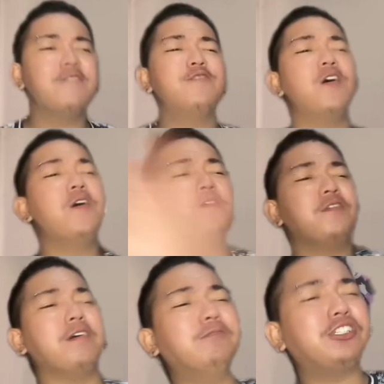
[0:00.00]
bro,
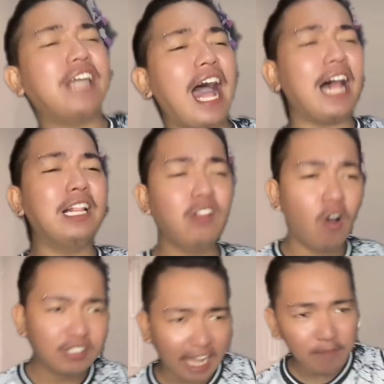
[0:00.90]
kumusta?
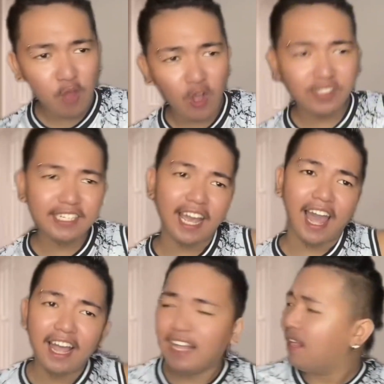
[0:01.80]
Long time no kasi
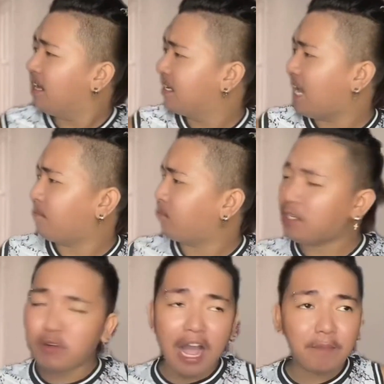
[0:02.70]
ah. Girlfriend
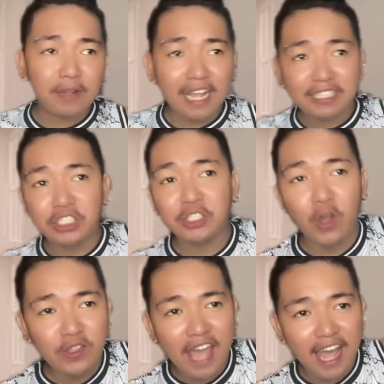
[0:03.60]
ko nga pala, si
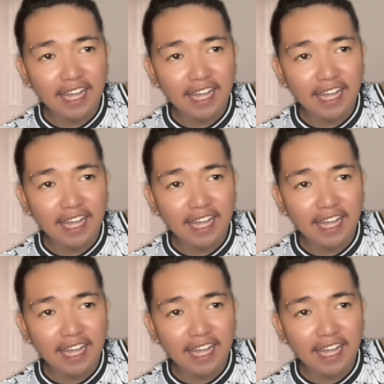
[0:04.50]
Jonah.